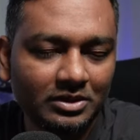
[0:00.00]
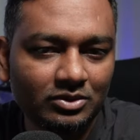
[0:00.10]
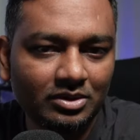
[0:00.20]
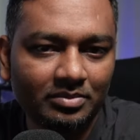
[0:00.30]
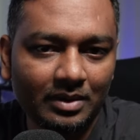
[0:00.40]

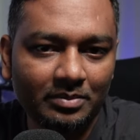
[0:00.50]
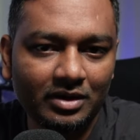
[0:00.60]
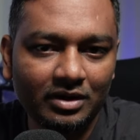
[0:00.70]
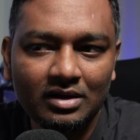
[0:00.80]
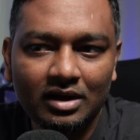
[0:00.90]
உன்னை
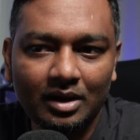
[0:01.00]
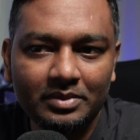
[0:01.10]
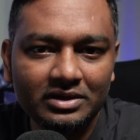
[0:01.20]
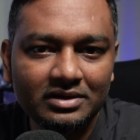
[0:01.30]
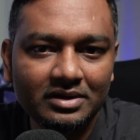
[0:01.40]
பார்ப்பாங்க அப்படி
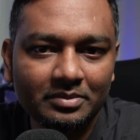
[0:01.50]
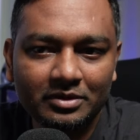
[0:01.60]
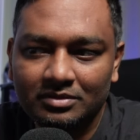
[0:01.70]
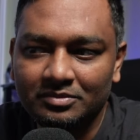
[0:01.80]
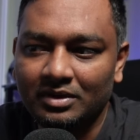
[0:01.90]
இருக்கிறப்ப
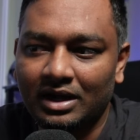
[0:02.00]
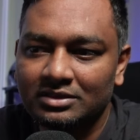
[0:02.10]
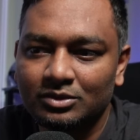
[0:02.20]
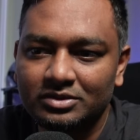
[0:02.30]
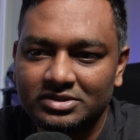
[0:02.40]

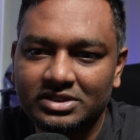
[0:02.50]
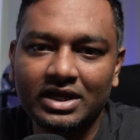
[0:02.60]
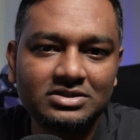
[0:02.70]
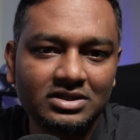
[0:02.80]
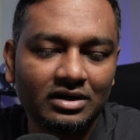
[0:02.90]
அந்த ஒரு
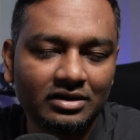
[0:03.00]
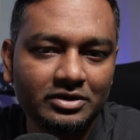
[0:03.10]
ஸ்டேஜுக்காக யூ